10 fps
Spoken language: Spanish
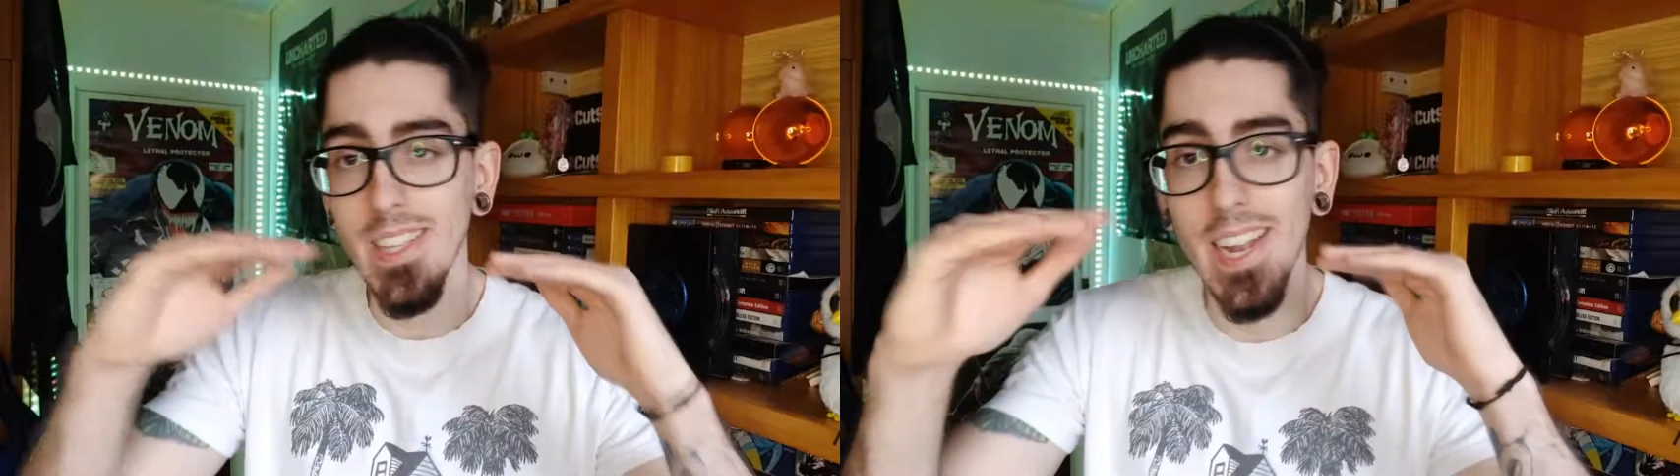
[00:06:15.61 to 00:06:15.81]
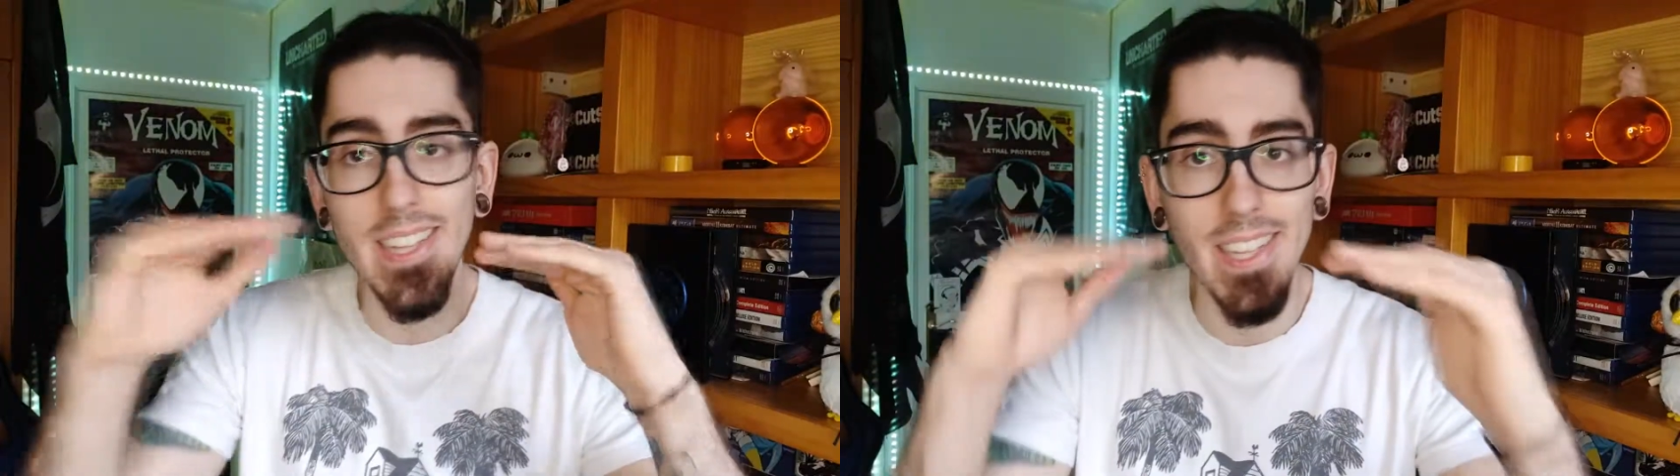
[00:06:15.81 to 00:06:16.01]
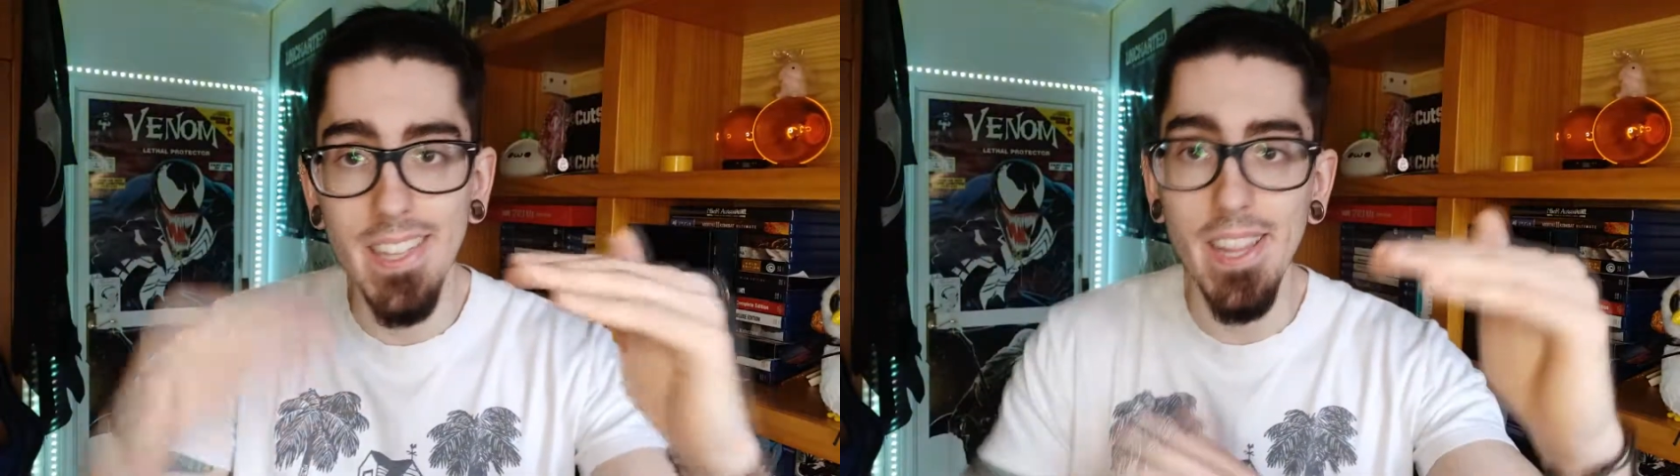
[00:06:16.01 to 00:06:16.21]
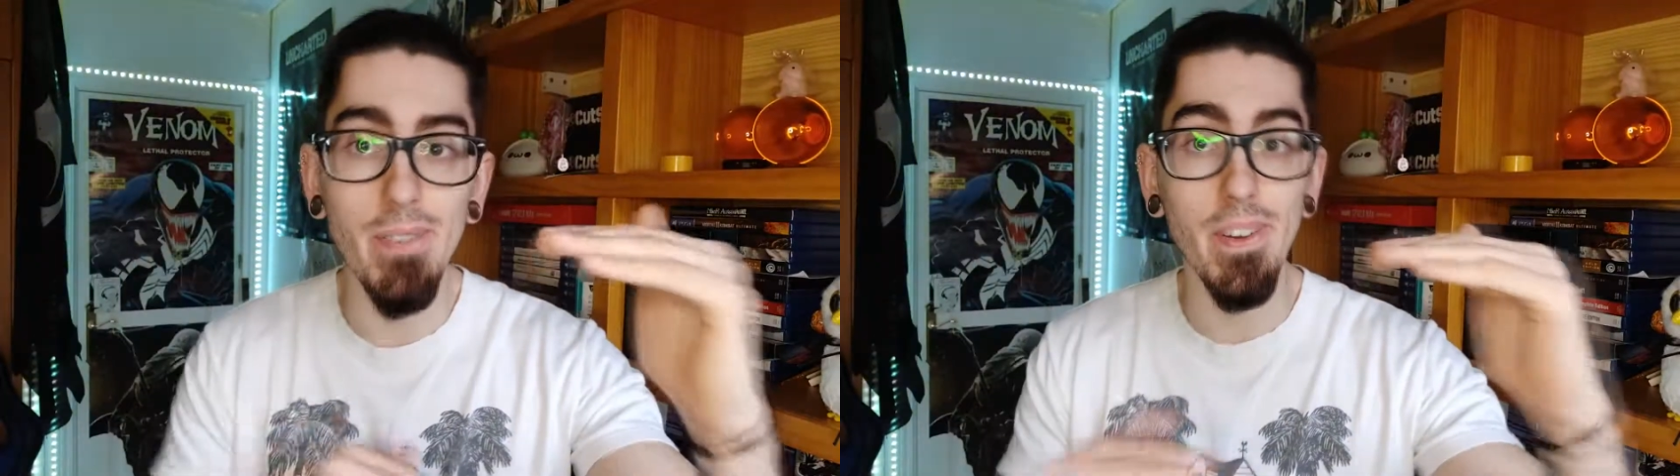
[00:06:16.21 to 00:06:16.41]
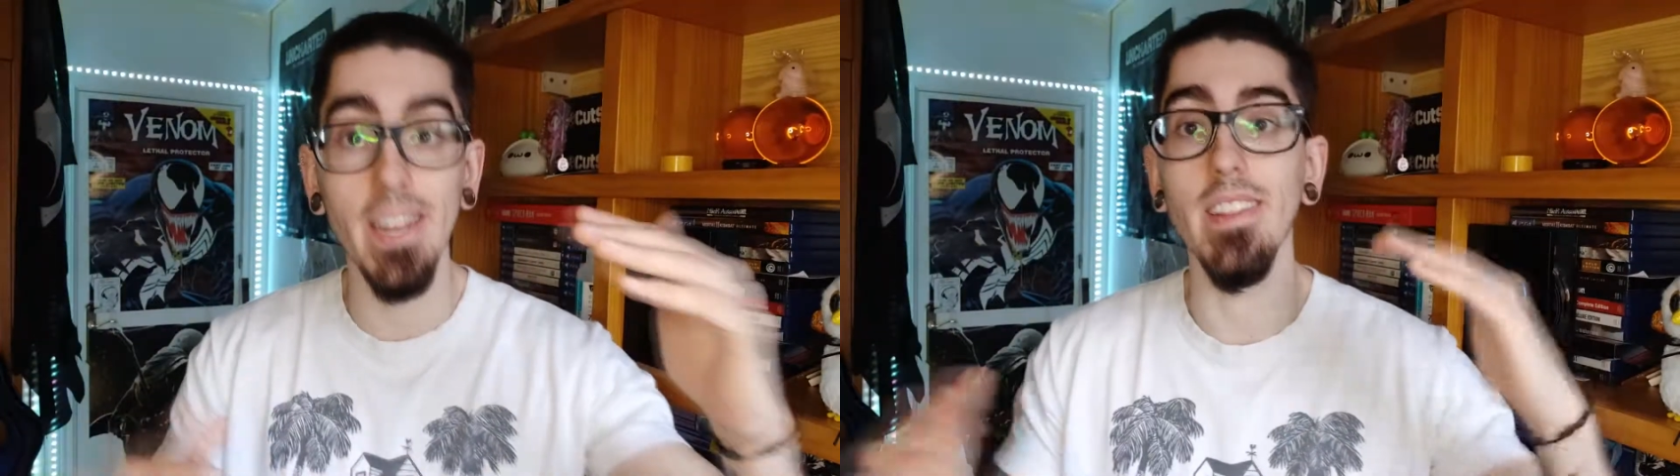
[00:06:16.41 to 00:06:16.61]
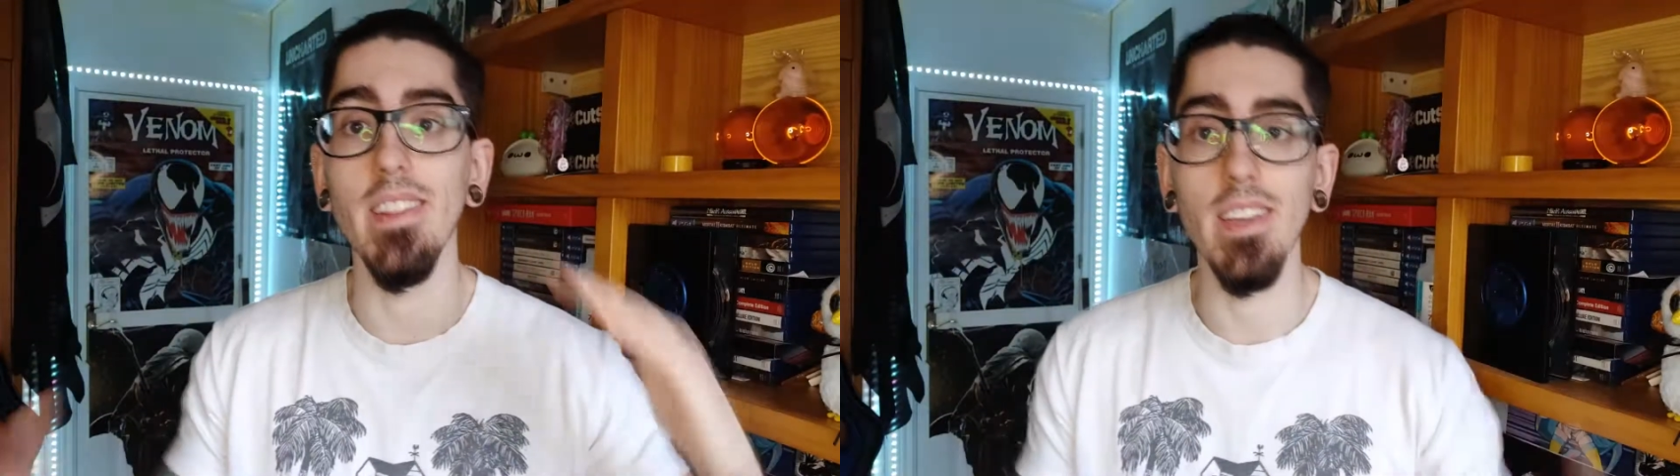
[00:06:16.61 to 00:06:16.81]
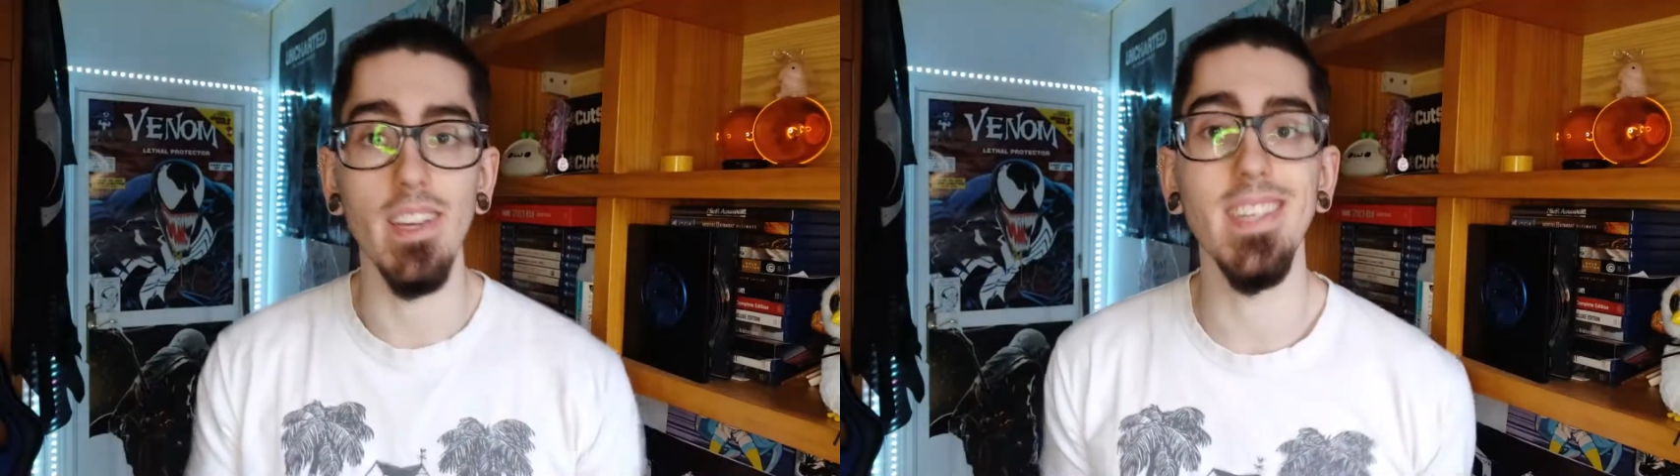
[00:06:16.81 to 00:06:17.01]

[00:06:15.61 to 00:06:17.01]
te tratan de diferente,